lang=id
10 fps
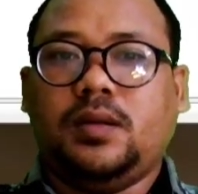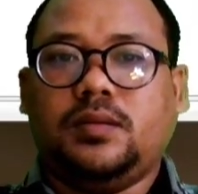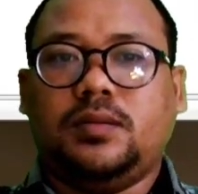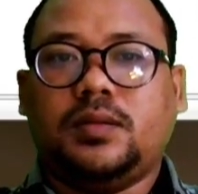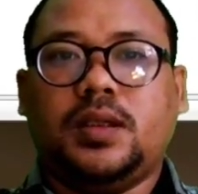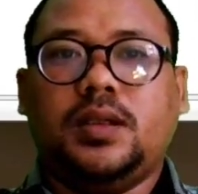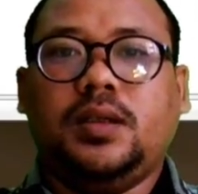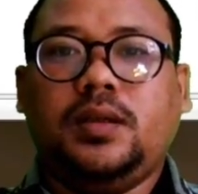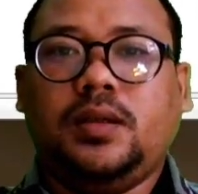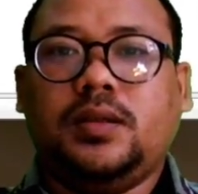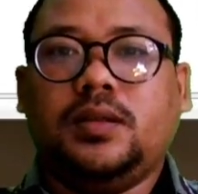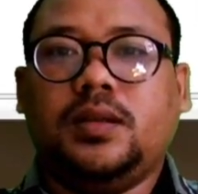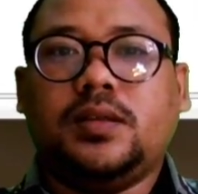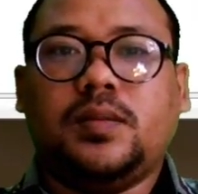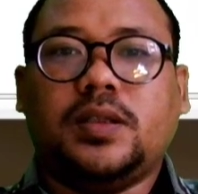Oke,
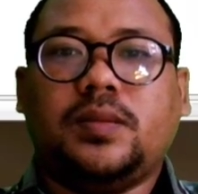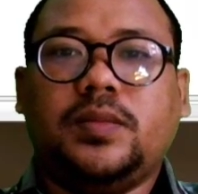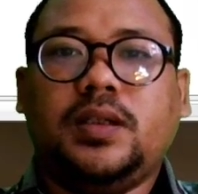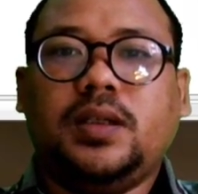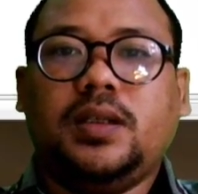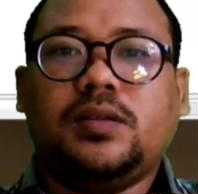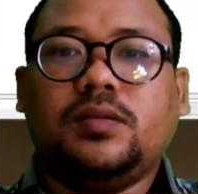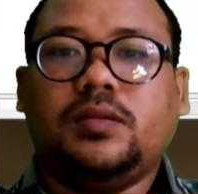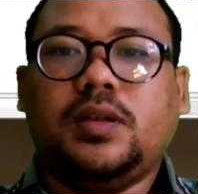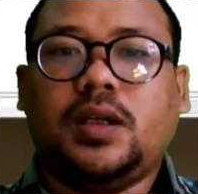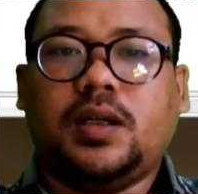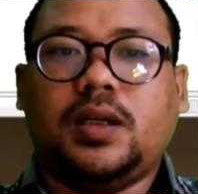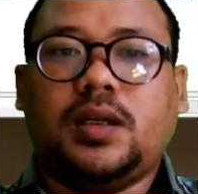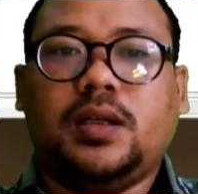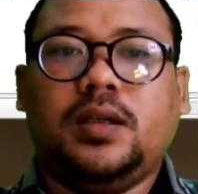jadi semacam ini, ini sudah
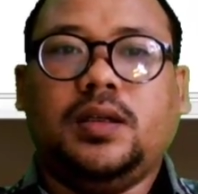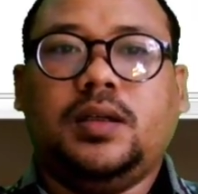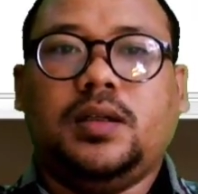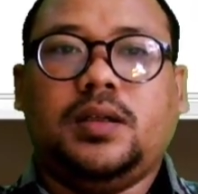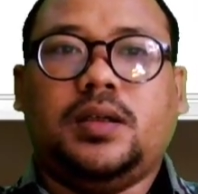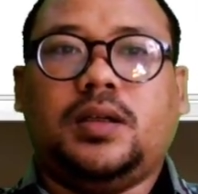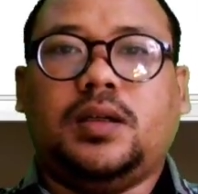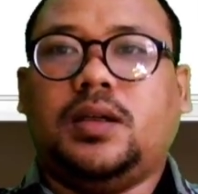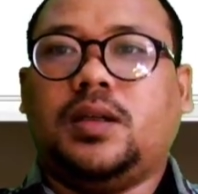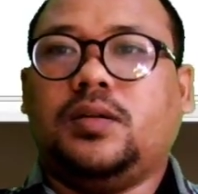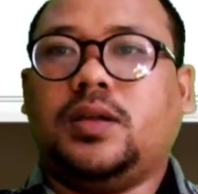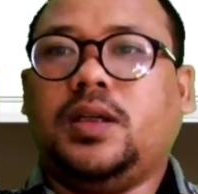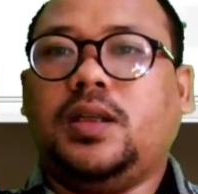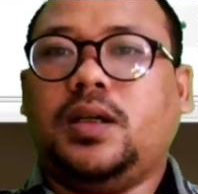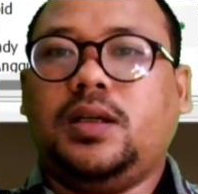uh,
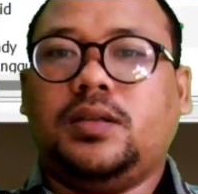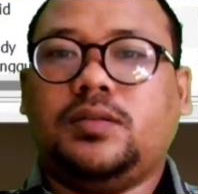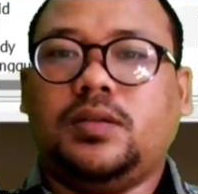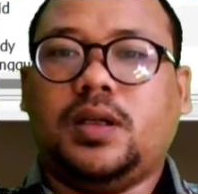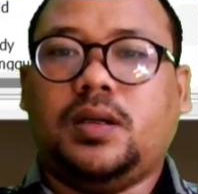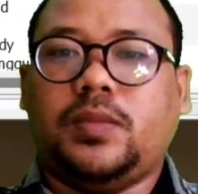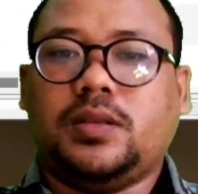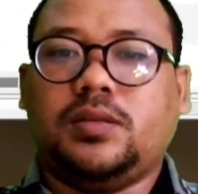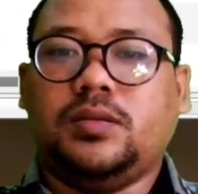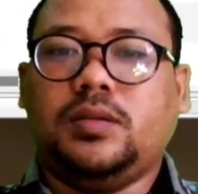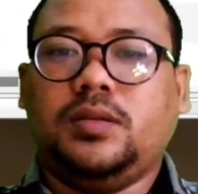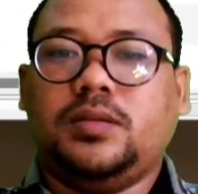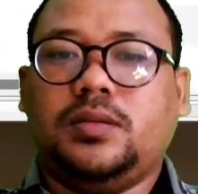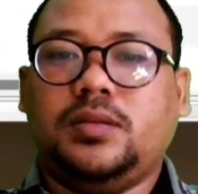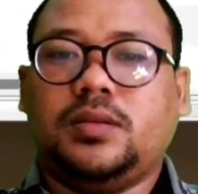login ya, sudah masuk.
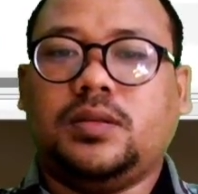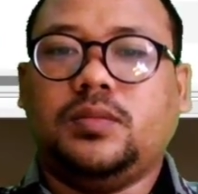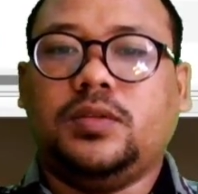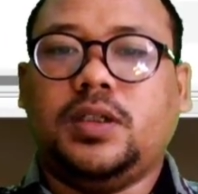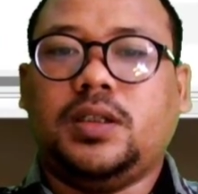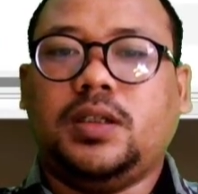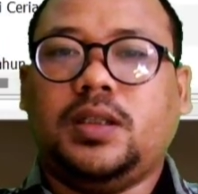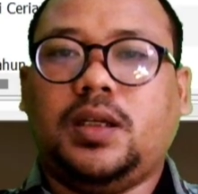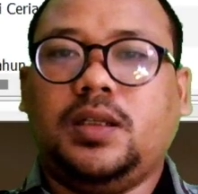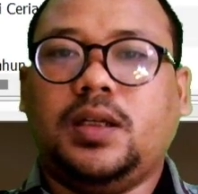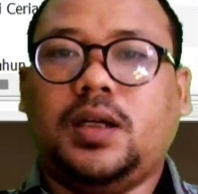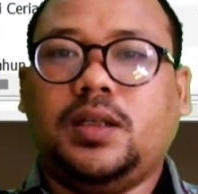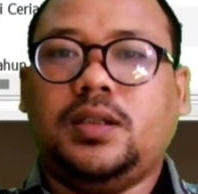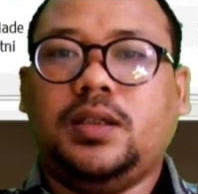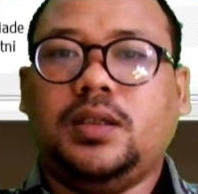Kemudian kita
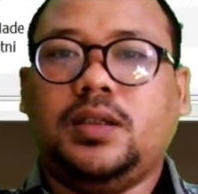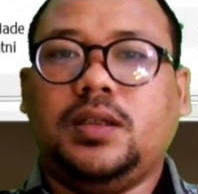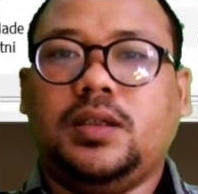lihat di